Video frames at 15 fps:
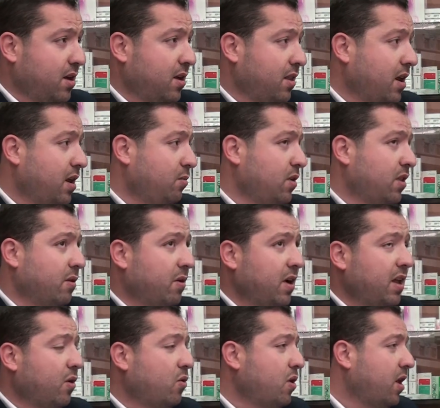ضريبه الدواء
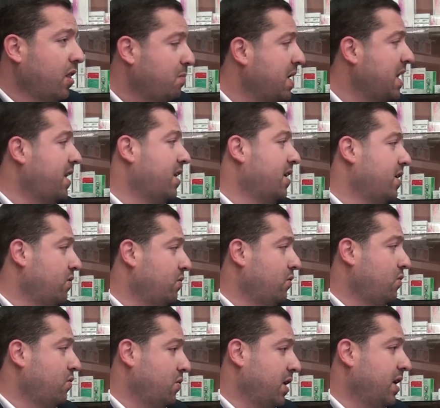احنا كنا نتمنى انه
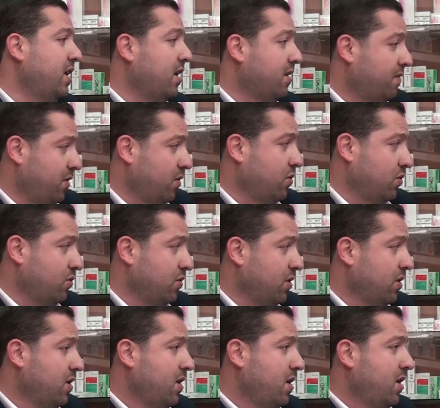يكون عندنا في الاردن
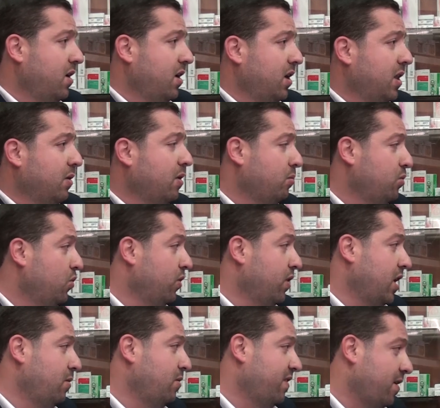الدواء بدون
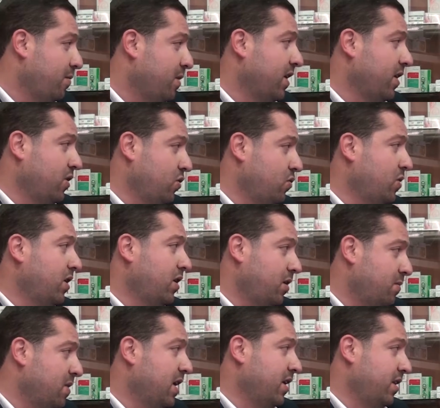ضريبه زي باقي الدول اللي
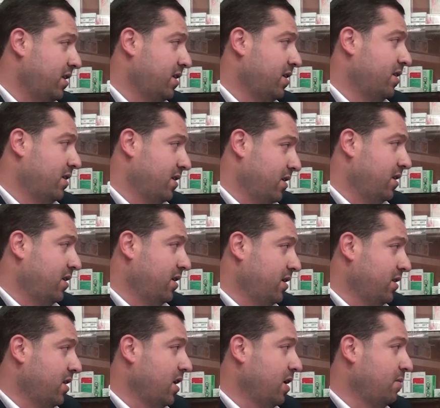ما عندها
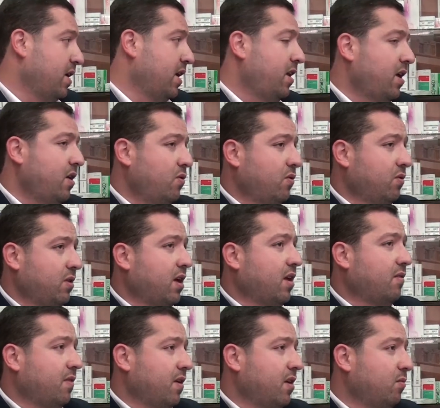الضرائب نعم. لانه
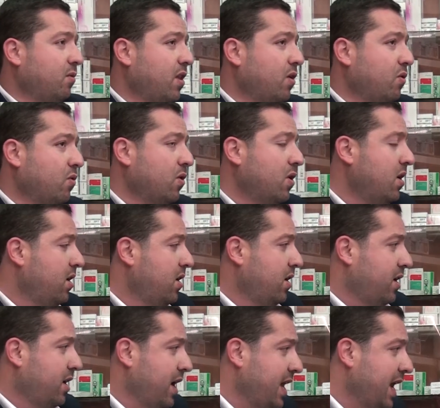تعرف يعني بيضلوا
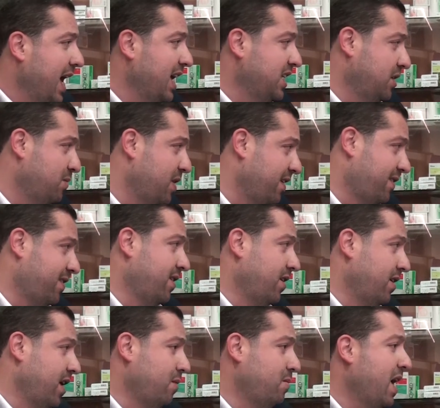يعني حاجه ماسه
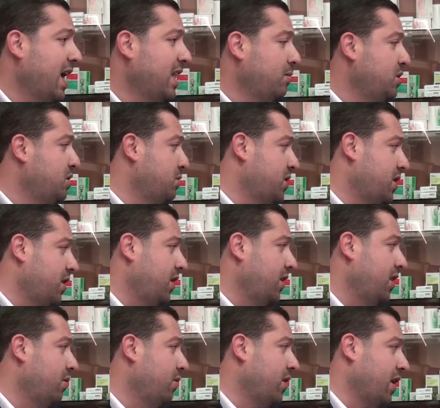يعني ما حدا بيجي بيشتري
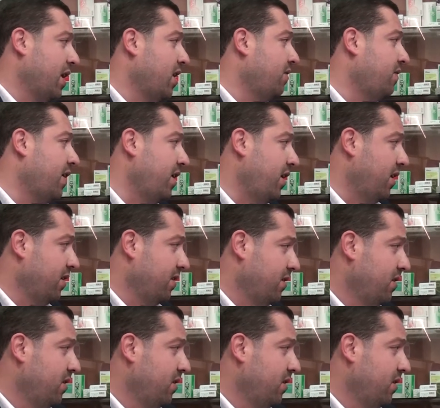الدواء كرفاهيه